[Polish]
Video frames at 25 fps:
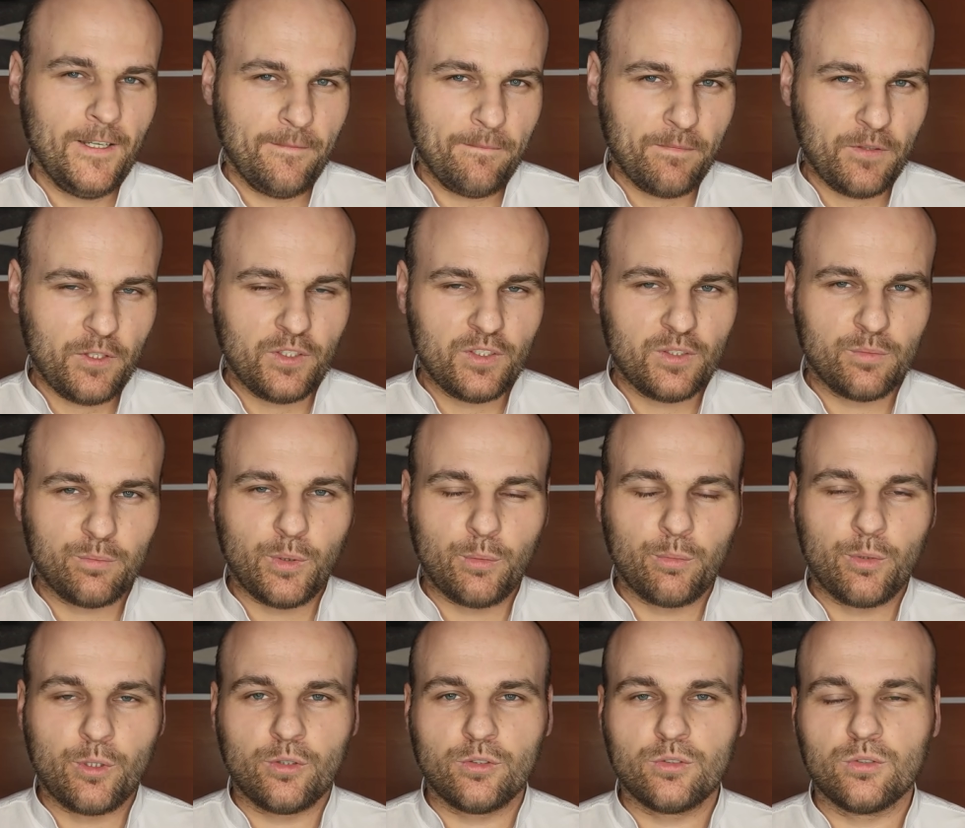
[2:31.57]
to jest po
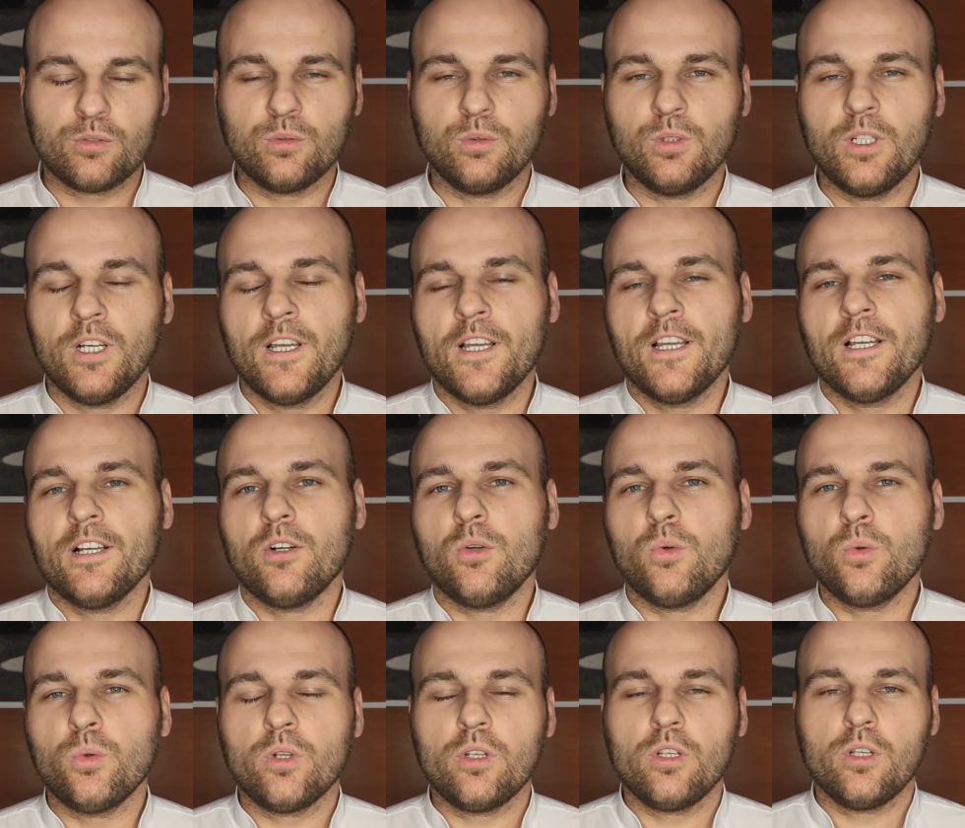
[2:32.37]
prostu
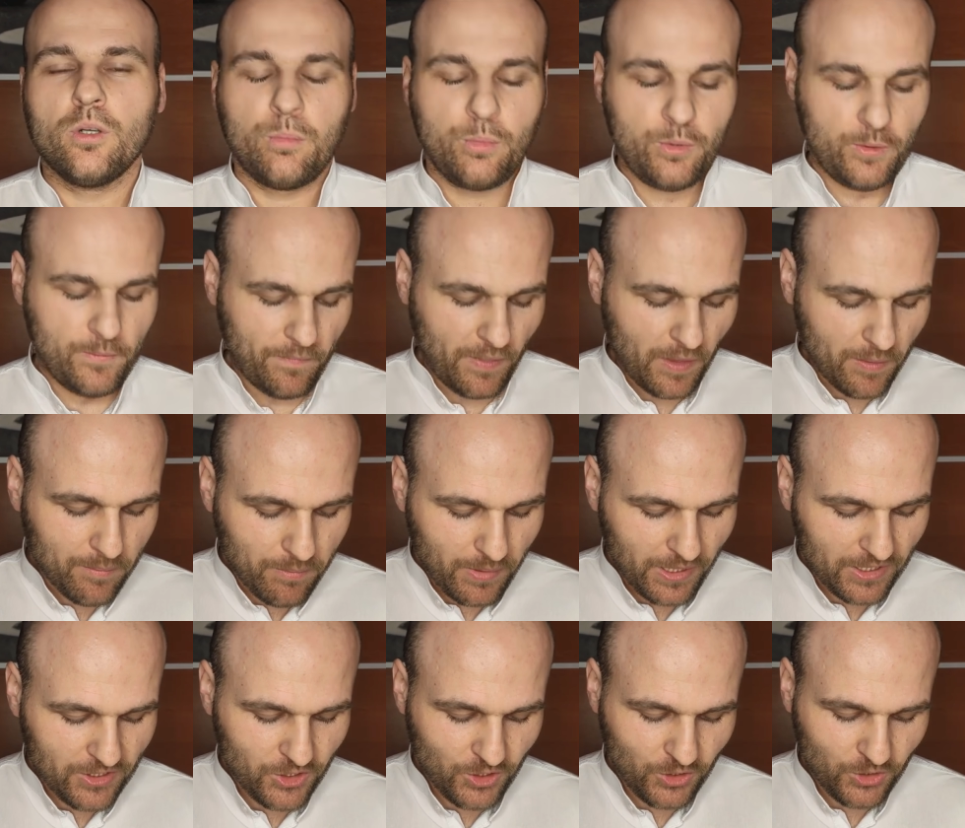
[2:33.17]
urlop
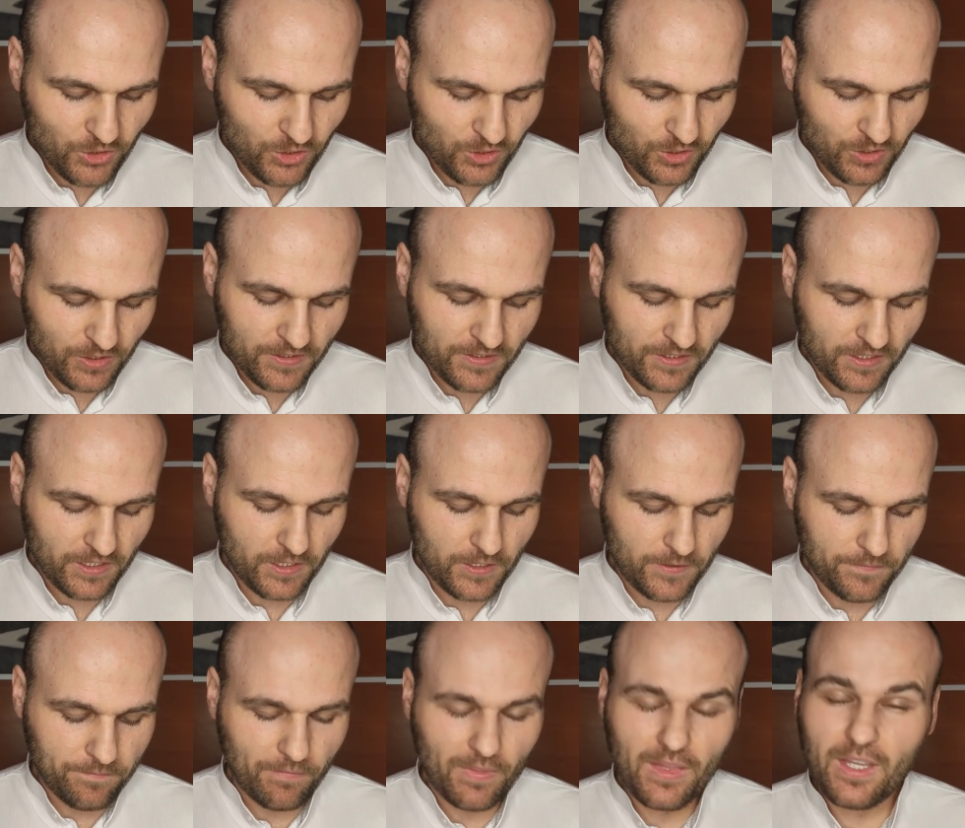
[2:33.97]

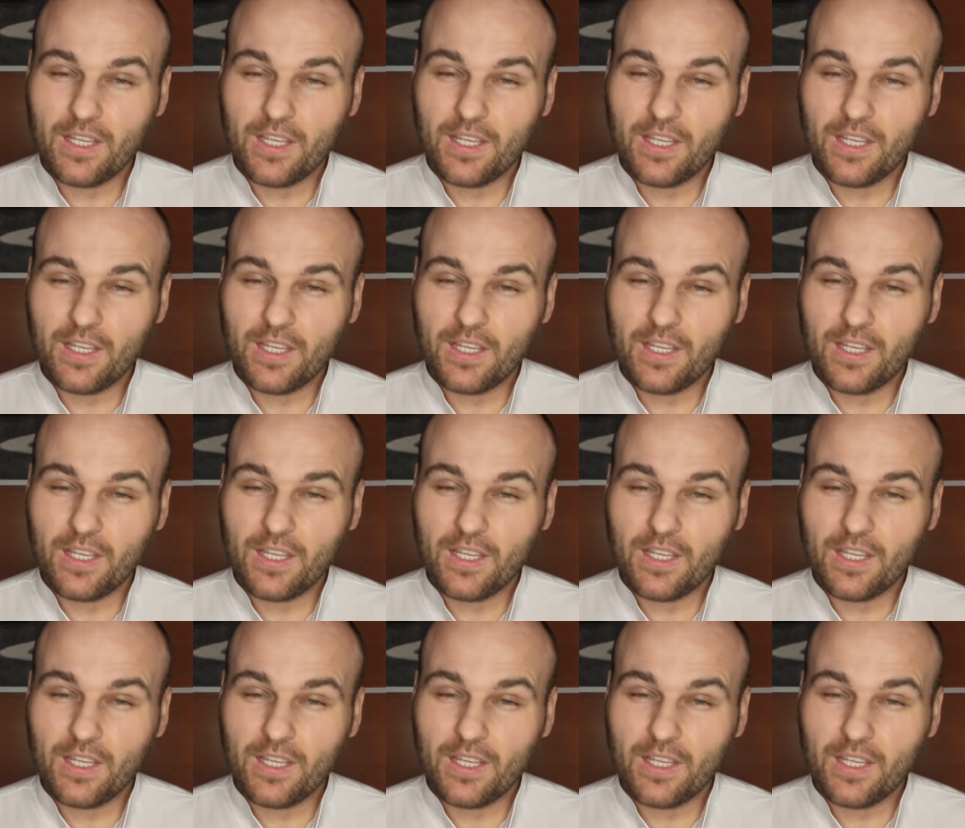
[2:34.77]
macierzyński.